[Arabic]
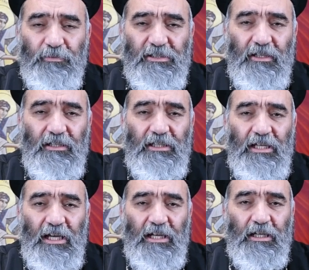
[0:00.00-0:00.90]
وبيصلي
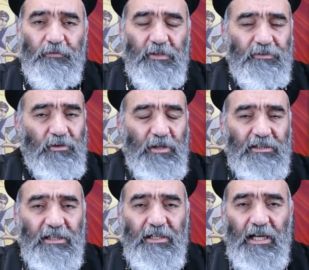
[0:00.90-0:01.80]
لكن في نفس
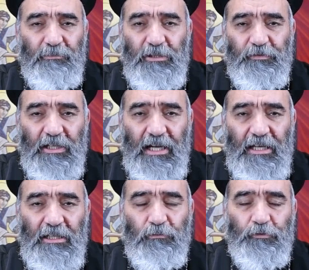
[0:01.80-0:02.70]
الوقت غير امين في
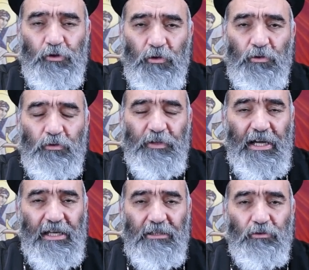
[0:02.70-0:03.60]
العالم وفي شغله وفي
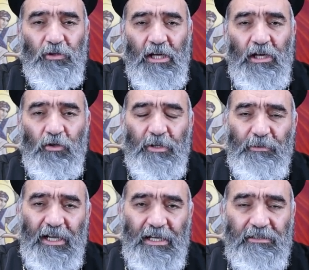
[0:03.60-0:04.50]
حياته
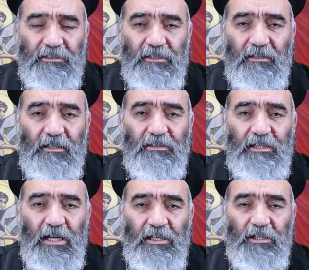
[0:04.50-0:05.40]
وبيعمل حاجات كتير غلط
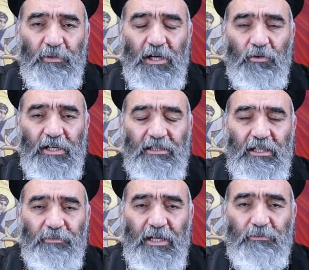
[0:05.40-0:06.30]
يبقى هو كده
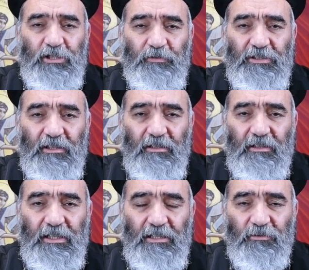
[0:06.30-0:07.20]
بيمشي في
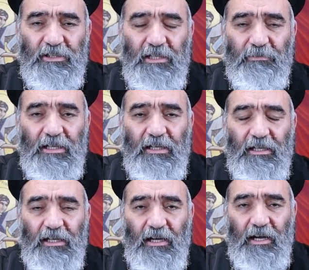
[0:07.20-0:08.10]
طريقين وزي ما
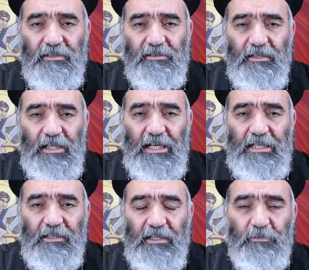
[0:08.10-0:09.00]
حذر
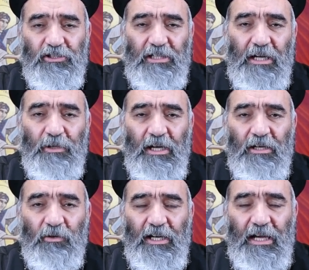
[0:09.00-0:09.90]
ايليا النبي الشعب
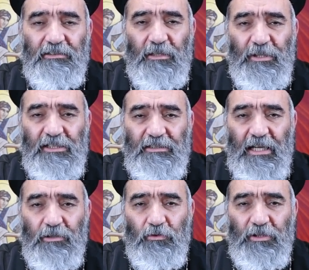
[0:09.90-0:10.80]
وقال حتى متى
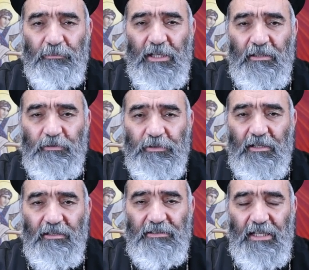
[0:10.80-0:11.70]
تعرجون بين
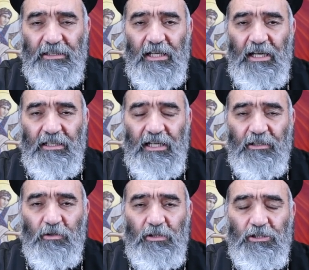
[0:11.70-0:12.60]
الفرقتين
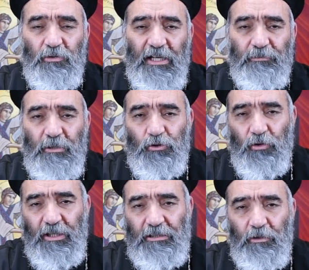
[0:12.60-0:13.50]
يعني كل شويه
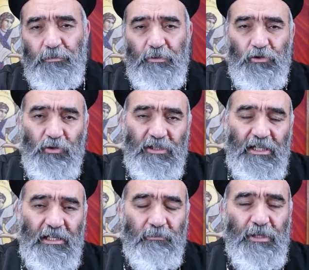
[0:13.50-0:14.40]
بتمشوا كده وبتمشوا
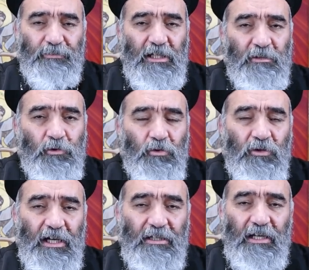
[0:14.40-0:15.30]
كده المبدا اللي
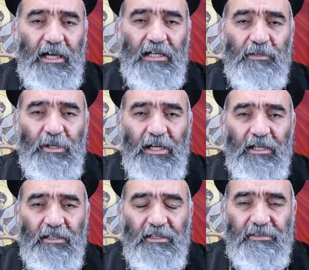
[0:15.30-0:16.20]
بيقولوه اهل العالم
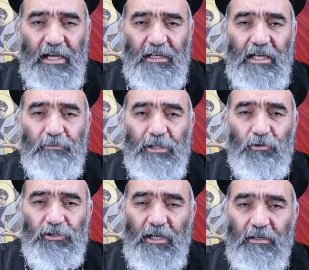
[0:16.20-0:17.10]
ان ساعه لقلبك
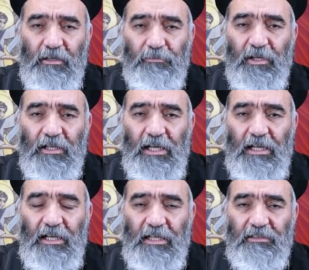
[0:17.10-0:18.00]
وساعه لربك
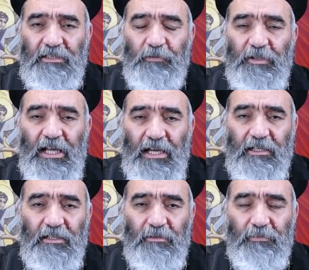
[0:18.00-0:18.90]
لكن ده في
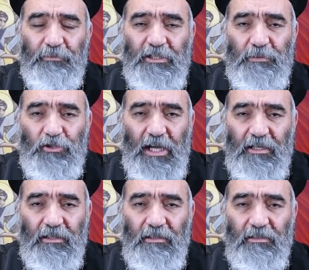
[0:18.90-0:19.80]
الاخر ما بيجيبش
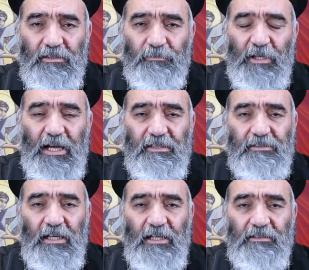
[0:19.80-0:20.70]
حاجه خالص
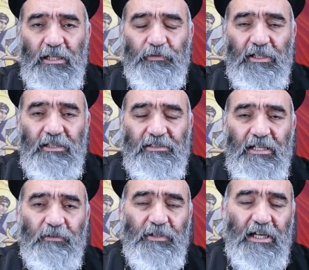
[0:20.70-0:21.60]
بالعكس ده في
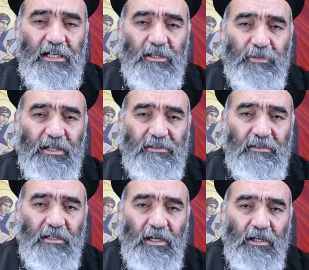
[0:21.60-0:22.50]
الانسان في الاخر
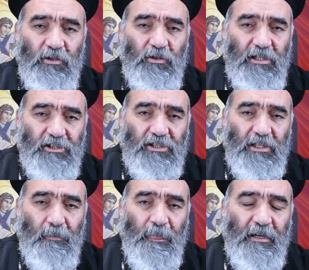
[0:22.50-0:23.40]
بيخسر كل
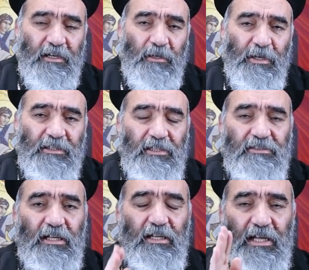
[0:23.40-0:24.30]
شيء لكن يا بخت
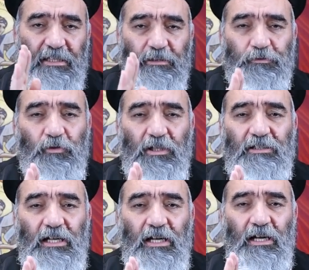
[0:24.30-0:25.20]
الانسان اللي هدفه
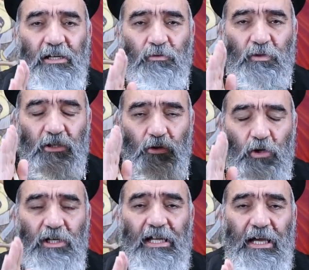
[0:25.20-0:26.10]
واضح
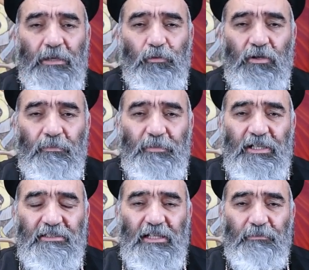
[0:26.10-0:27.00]
وكل قلبه
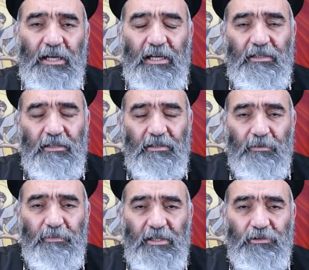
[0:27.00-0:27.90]
لربنا زي ما قال
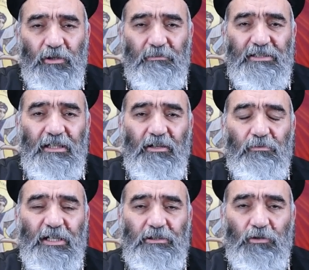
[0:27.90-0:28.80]
ربنا يسوع المسيح له
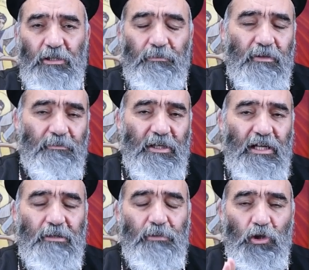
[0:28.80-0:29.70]
المجد تحب الرب
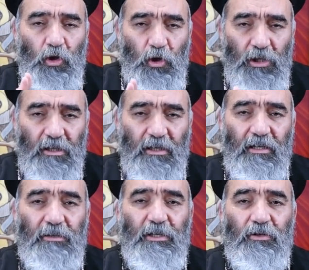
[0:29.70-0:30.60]
إلهك من كل
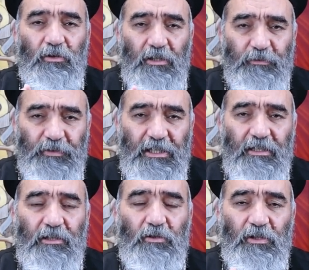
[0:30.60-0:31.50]
قلبك كل
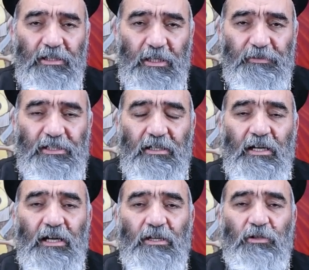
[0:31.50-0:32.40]
فكرك كل نفسك
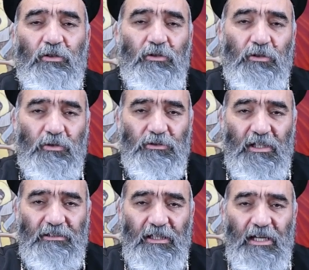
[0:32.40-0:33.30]
وكل
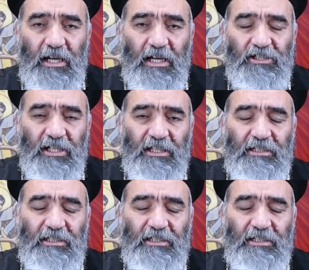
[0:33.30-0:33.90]
قدرتك عشان كده